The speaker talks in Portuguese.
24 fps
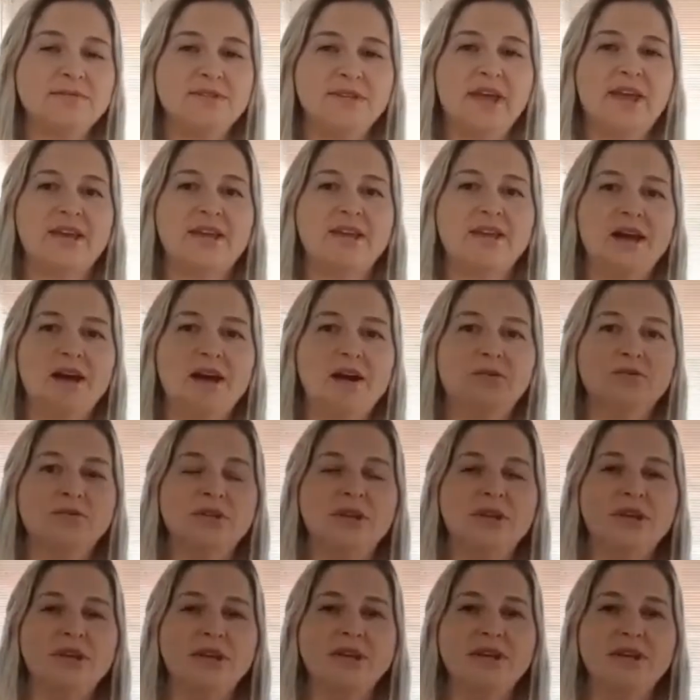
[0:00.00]
segue em
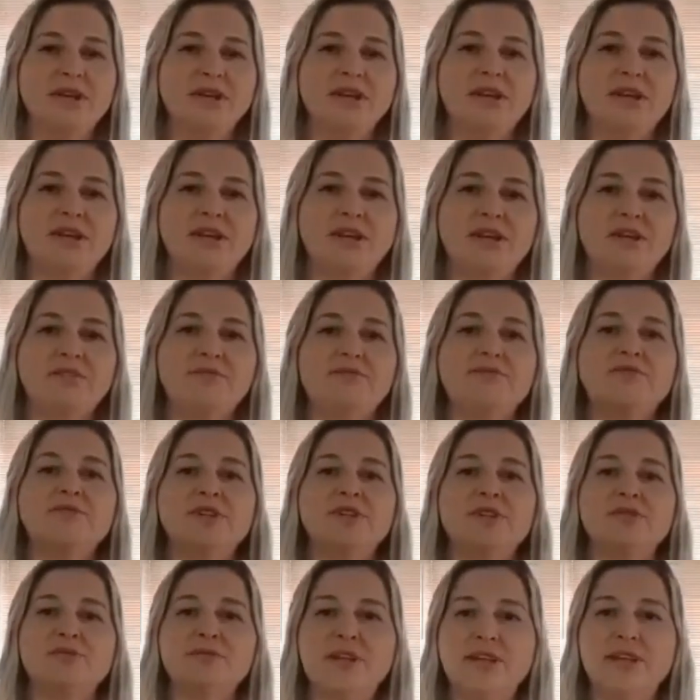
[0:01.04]
alta e em
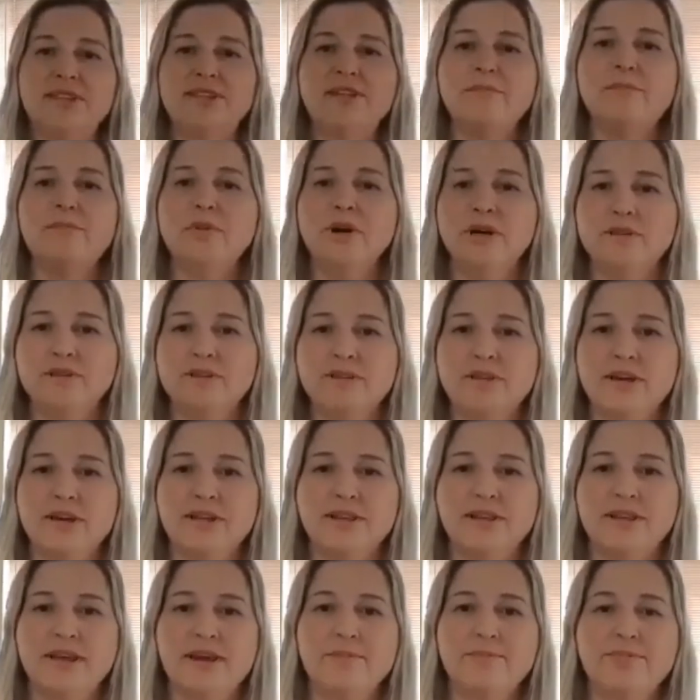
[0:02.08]
função da
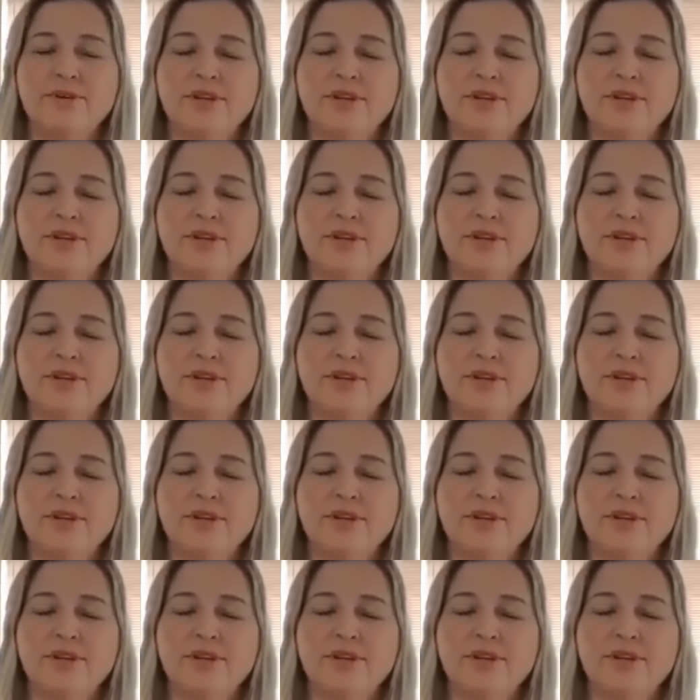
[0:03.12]
demanda, né?